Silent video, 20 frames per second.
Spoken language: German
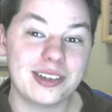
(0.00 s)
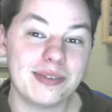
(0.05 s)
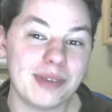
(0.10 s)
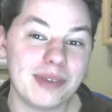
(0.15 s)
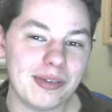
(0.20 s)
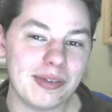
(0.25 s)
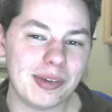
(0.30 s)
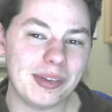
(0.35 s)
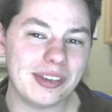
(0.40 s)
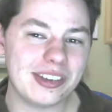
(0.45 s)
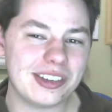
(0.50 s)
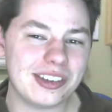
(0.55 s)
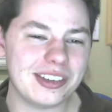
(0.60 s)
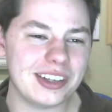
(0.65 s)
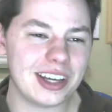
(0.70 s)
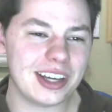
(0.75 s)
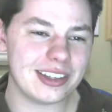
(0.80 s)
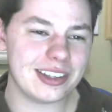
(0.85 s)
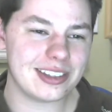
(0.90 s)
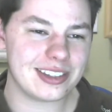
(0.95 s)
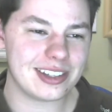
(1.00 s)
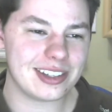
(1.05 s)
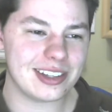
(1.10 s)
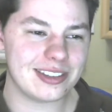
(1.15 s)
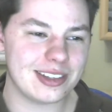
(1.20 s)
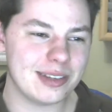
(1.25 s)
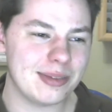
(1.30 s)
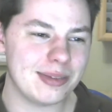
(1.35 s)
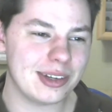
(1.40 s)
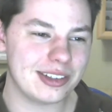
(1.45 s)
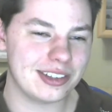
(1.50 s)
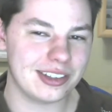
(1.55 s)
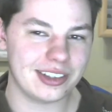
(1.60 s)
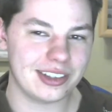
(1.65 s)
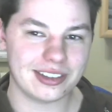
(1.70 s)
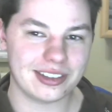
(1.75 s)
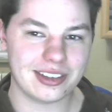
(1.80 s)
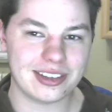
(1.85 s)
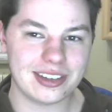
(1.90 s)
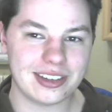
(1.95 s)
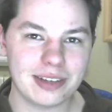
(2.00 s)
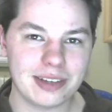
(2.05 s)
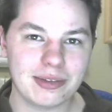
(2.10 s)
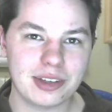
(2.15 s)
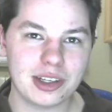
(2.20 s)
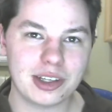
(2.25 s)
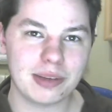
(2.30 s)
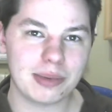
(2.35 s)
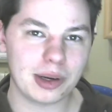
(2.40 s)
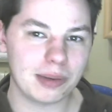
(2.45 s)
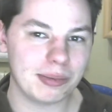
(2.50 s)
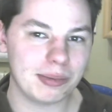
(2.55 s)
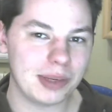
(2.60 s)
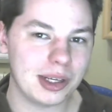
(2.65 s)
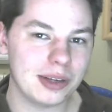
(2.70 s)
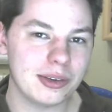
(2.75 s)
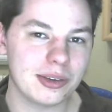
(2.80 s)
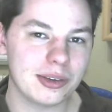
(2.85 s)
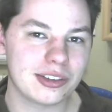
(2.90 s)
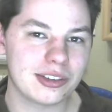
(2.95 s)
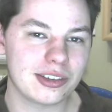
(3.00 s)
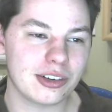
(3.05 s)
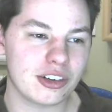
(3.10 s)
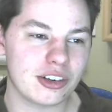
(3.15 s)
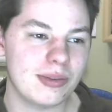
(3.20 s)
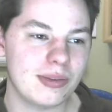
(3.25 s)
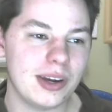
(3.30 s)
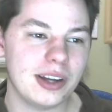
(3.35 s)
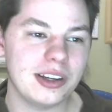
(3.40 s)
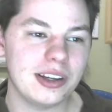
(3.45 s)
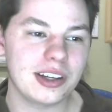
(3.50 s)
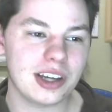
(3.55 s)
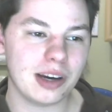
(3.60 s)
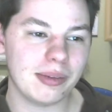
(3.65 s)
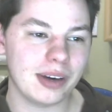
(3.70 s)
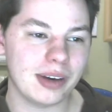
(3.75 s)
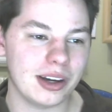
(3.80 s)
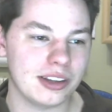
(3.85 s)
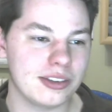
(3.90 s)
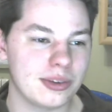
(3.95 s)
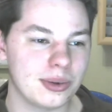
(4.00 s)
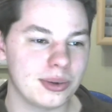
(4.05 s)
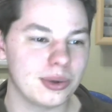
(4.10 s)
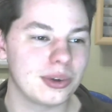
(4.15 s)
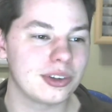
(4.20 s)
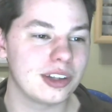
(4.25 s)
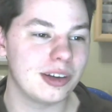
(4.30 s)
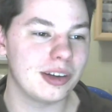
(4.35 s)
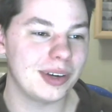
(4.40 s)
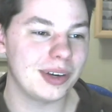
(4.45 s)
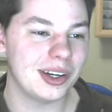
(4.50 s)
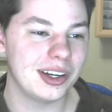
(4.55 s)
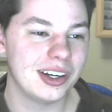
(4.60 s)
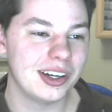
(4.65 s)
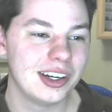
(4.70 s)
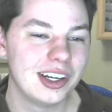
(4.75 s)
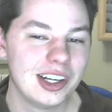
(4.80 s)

Ich meine, wenn man sich die ganze Zeit selber sieht, das ist irgendwie deprimierend und ist auch schwer in die Kamera zu gucken dabei.